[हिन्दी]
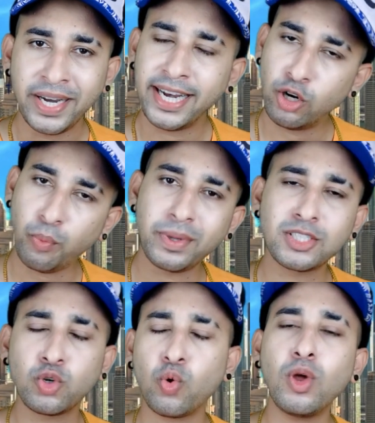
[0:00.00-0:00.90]
टिकटॉक पर
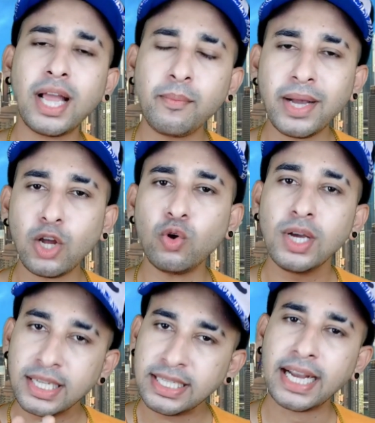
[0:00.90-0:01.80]
स्क्रोल कम करो
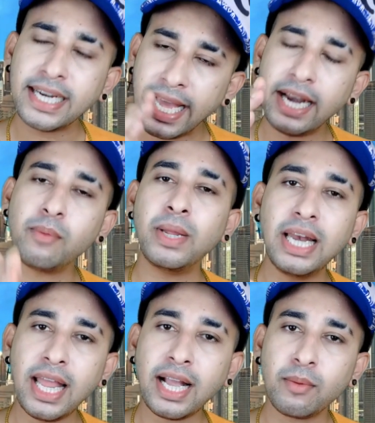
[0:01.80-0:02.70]
जाके डायरेक्ट
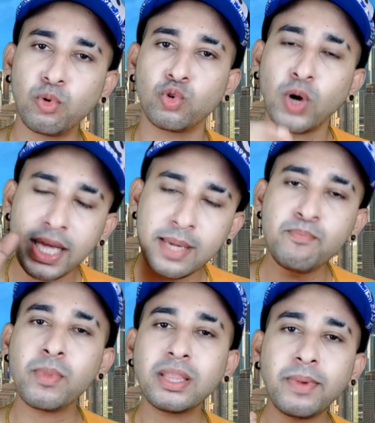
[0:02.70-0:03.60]
मिलने का ब्रो थोड़ा
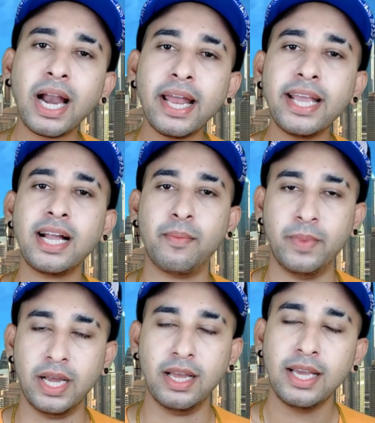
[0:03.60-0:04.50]
हिम्मत बढ़ाने का अपना